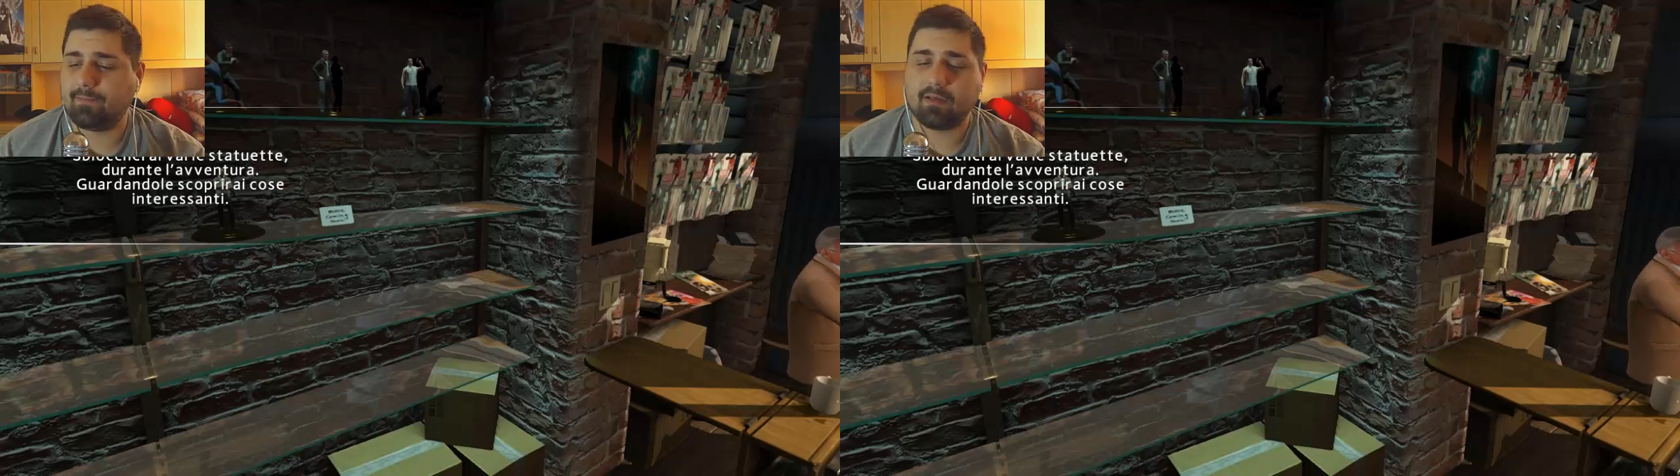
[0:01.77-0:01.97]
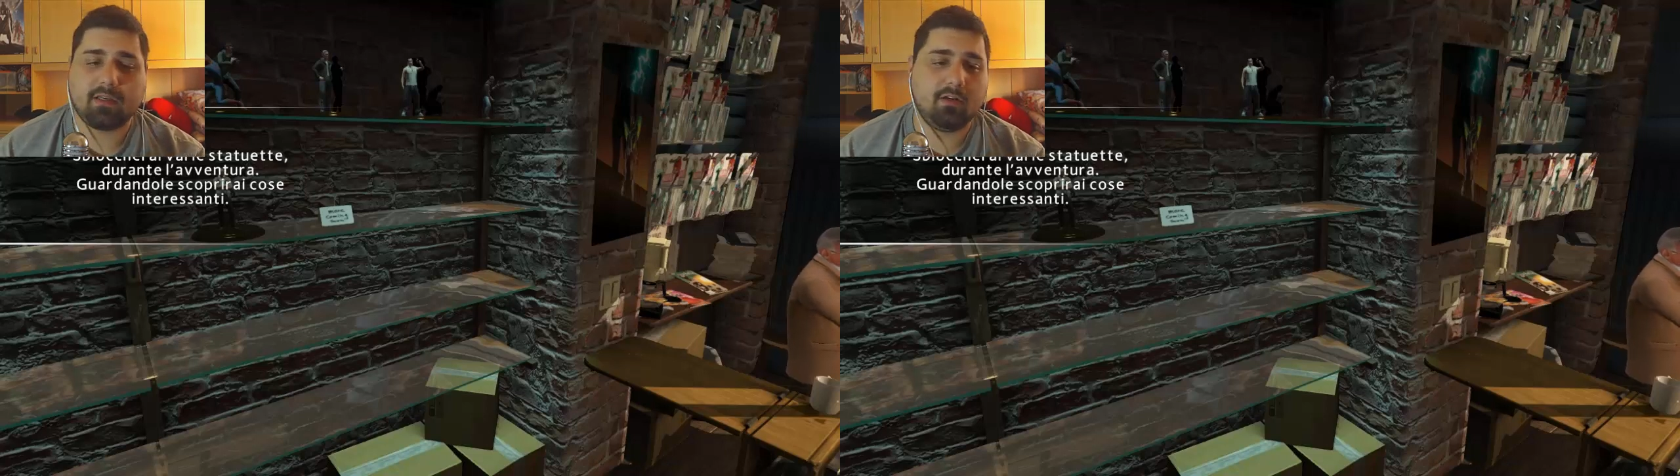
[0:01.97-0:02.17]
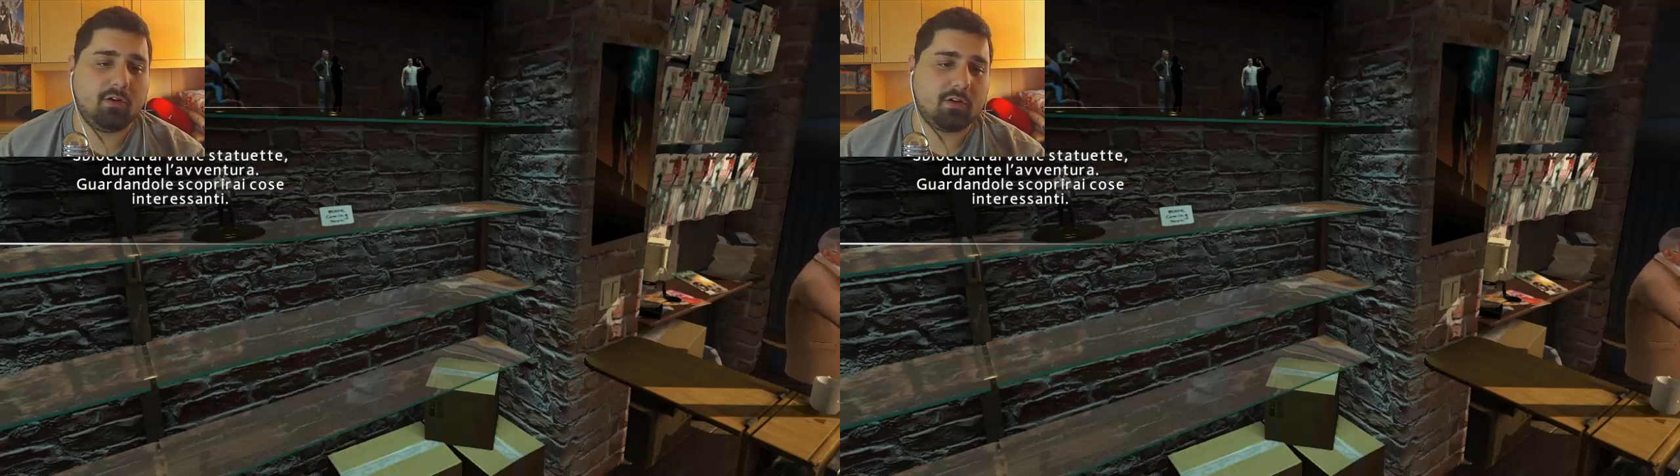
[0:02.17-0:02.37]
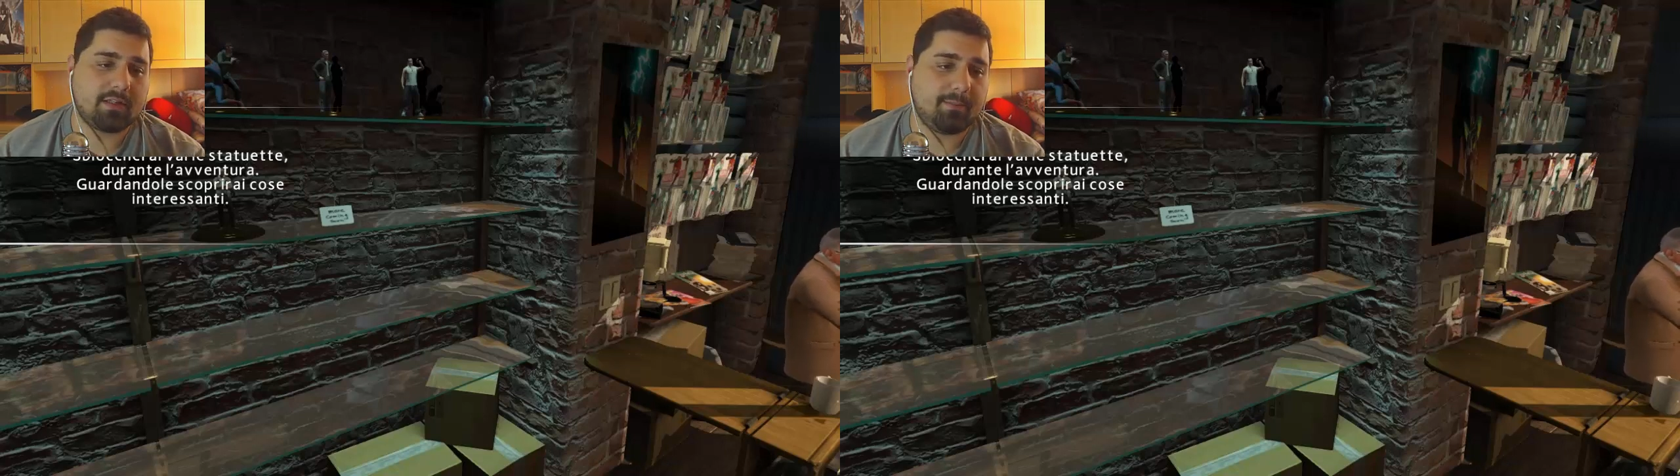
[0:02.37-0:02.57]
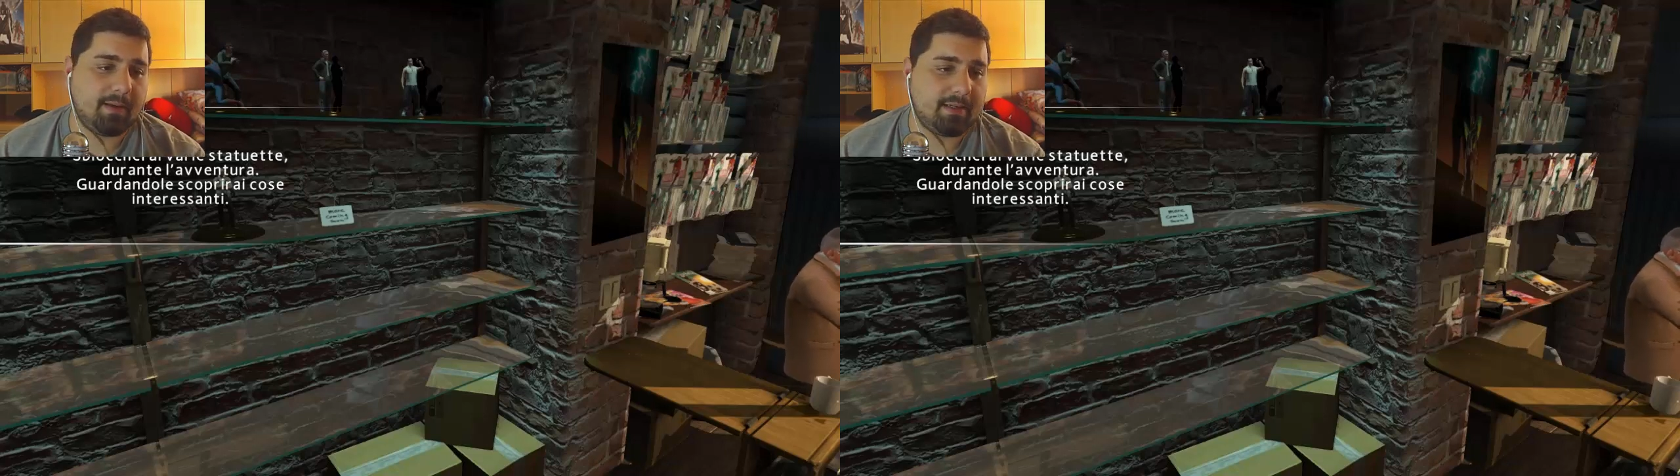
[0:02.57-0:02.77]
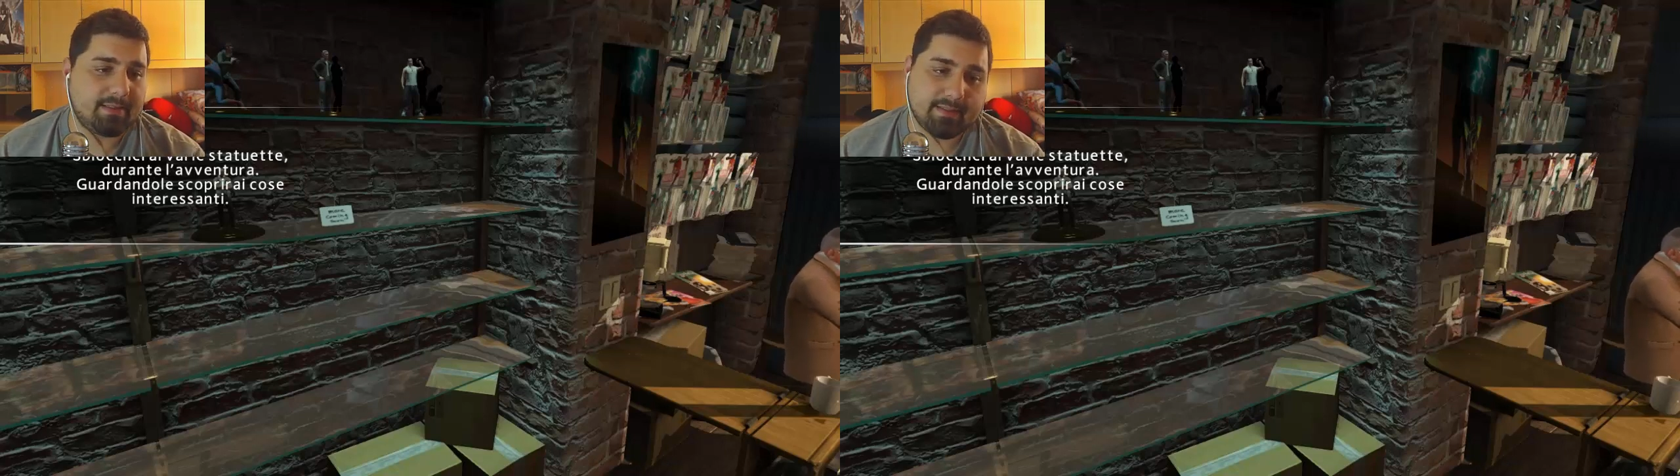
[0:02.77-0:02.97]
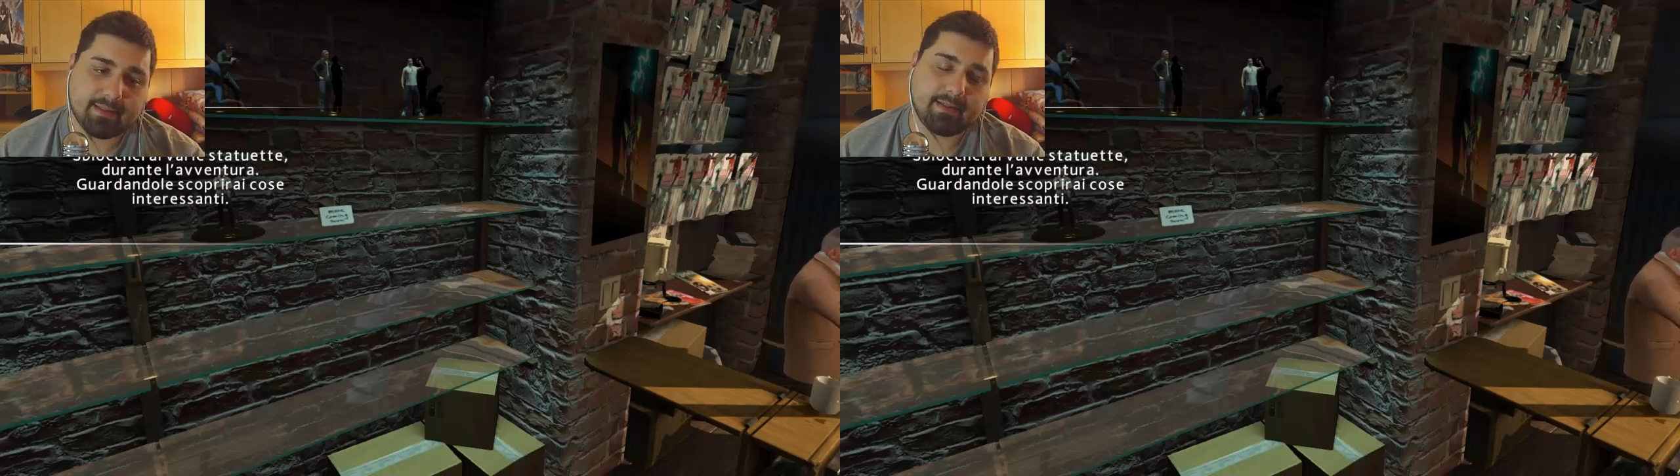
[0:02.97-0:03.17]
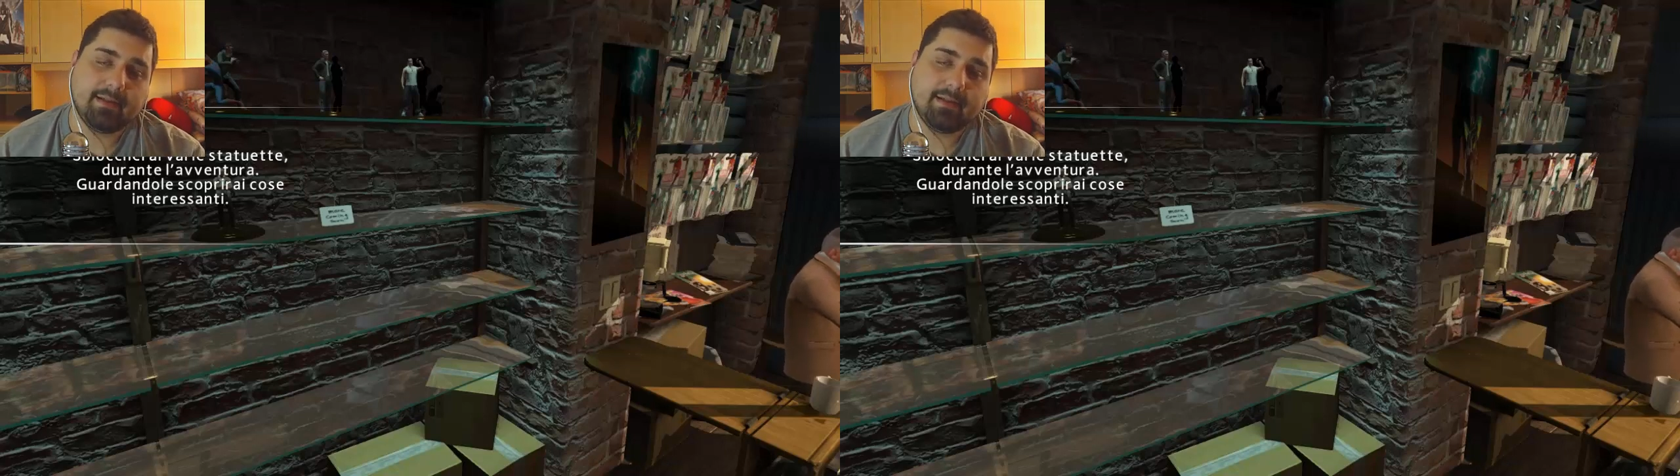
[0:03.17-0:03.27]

per chi non lo sapesse,